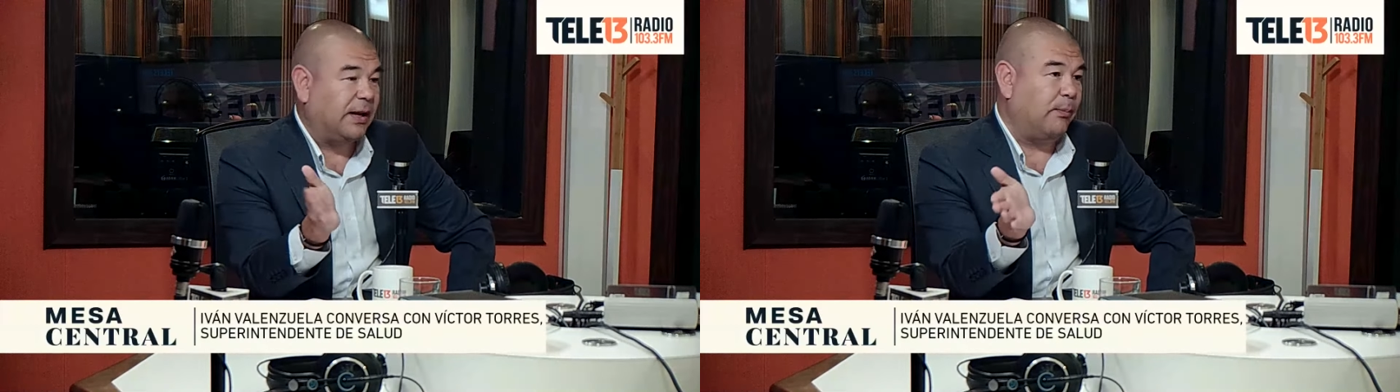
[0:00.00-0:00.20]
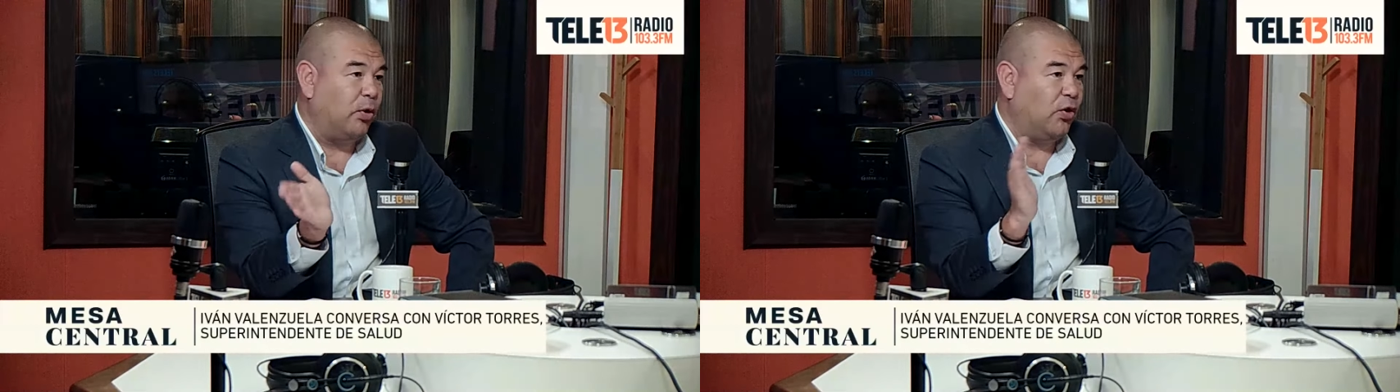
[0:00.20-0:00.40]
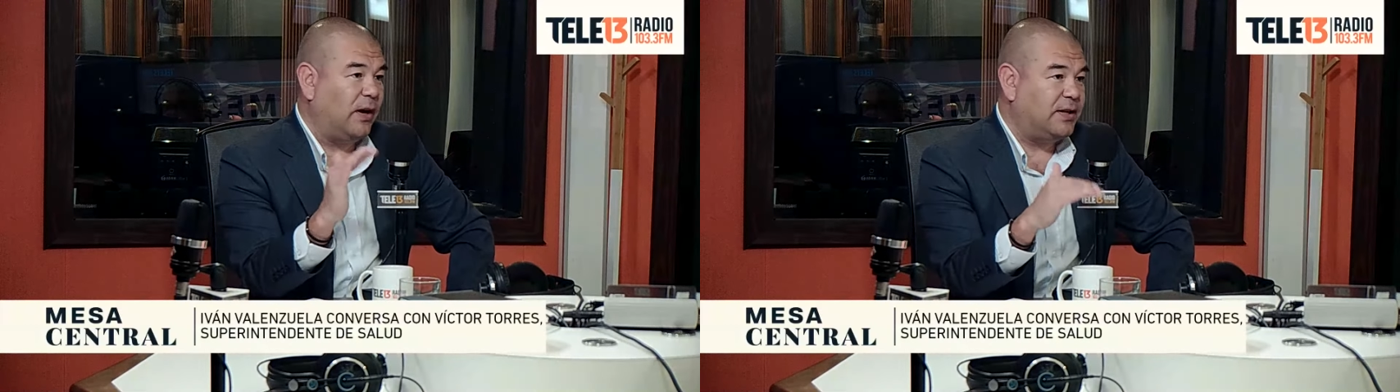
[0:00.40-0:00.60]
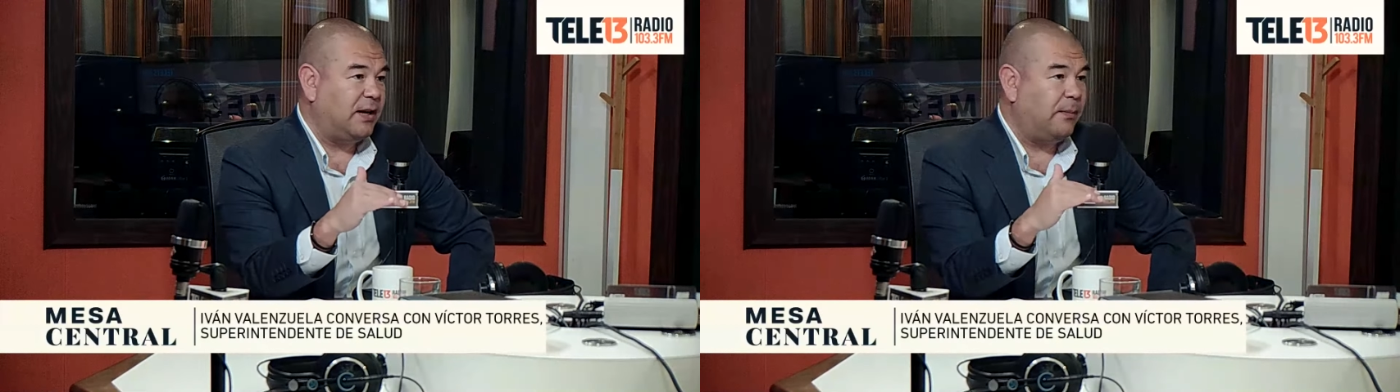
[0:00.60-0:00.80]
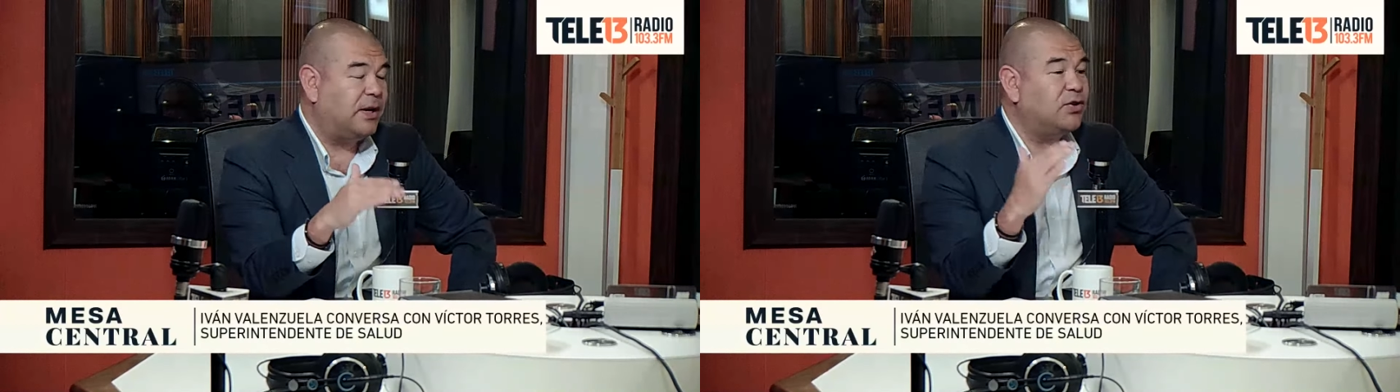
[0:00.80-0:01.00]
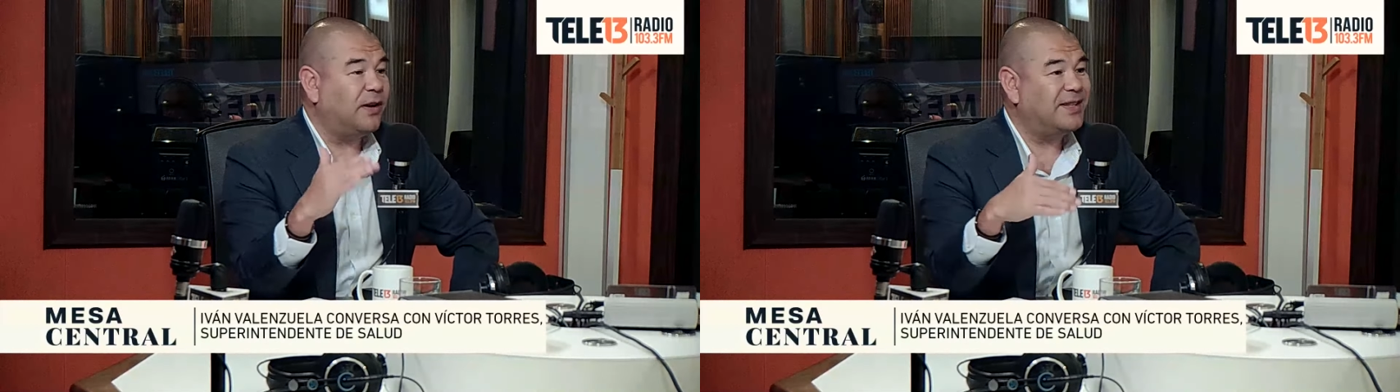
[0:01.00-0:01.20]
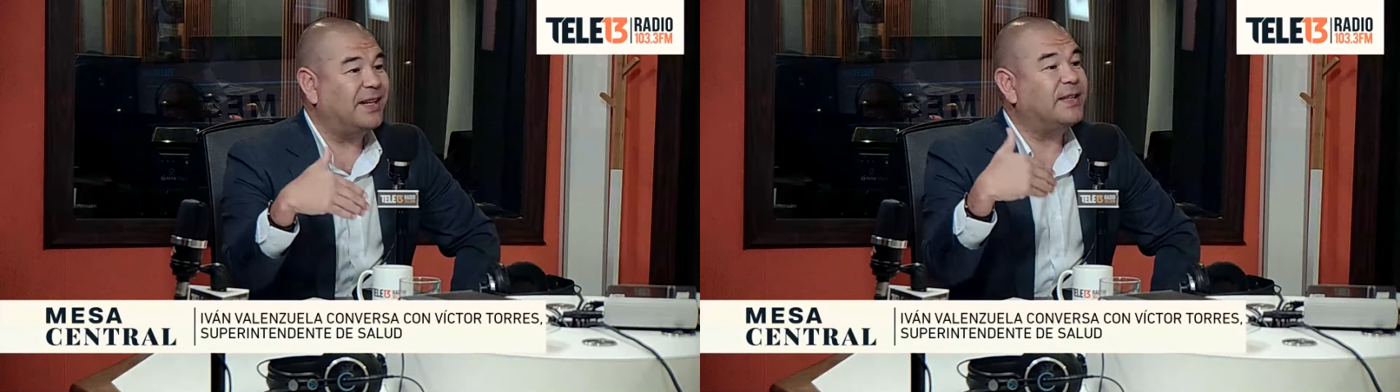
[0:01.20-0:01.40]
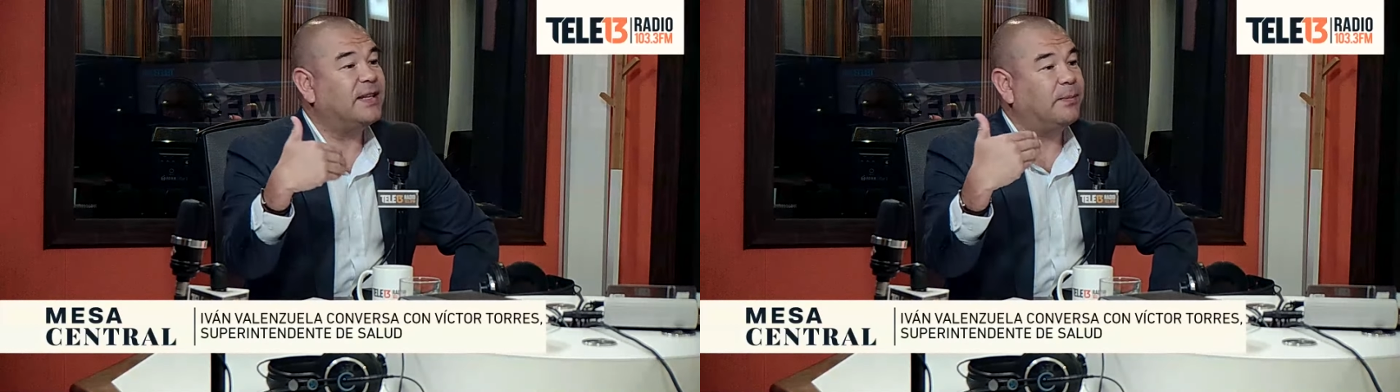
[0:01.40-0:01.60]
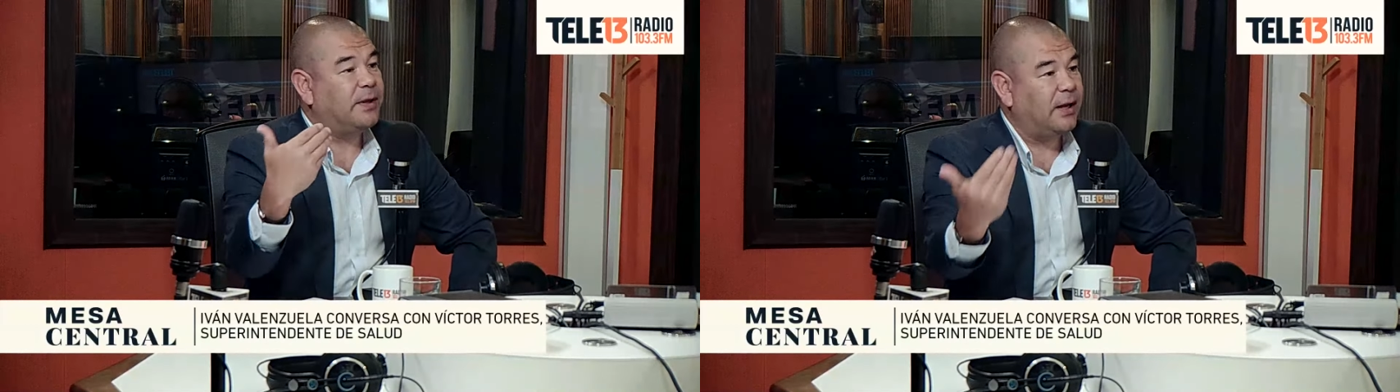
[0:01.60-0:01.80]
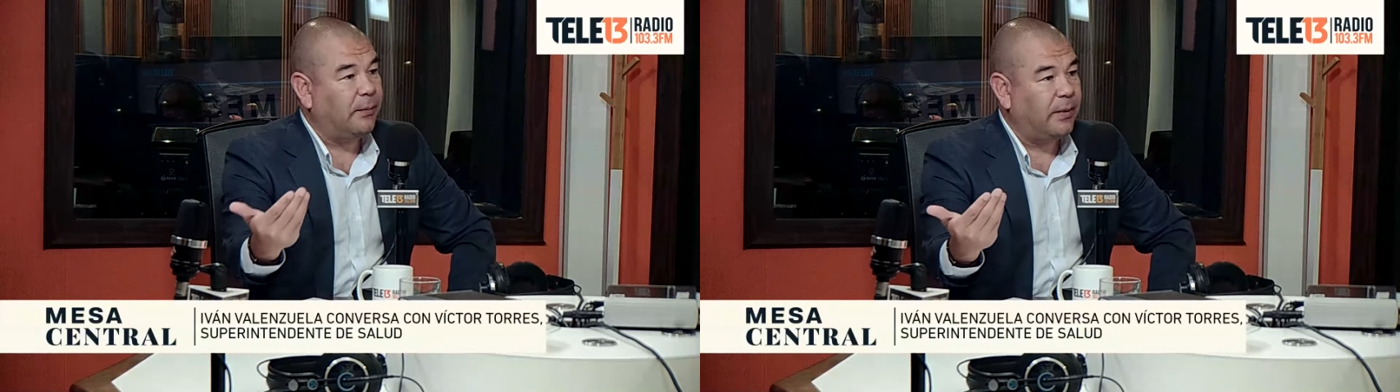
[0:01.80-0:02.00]
tampoco va a ser en marzo, va a ser en
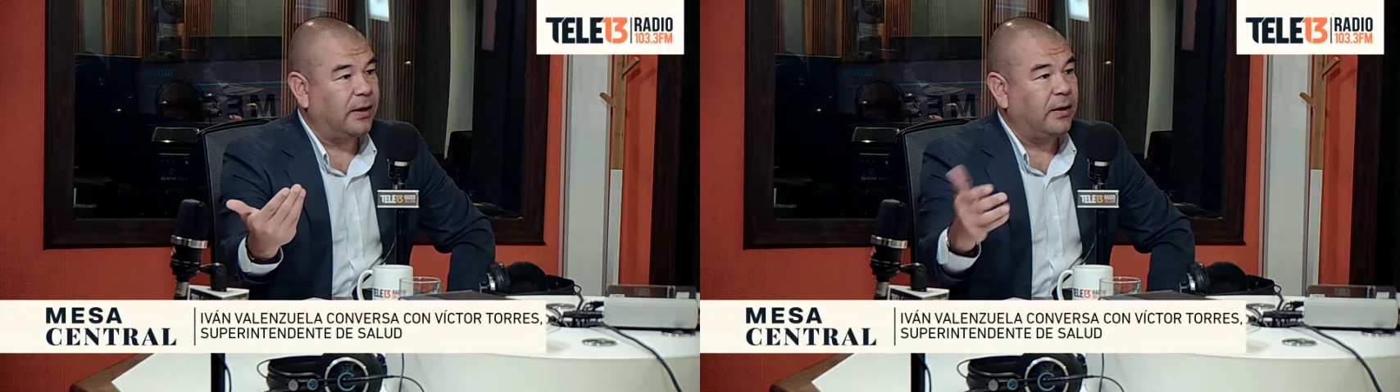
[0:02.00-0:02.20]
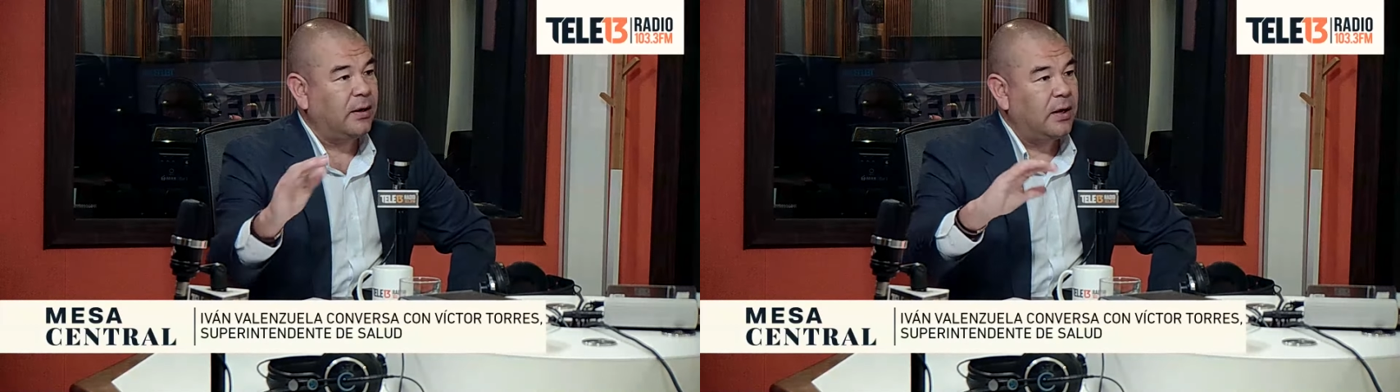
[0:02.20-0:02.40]
septiembre.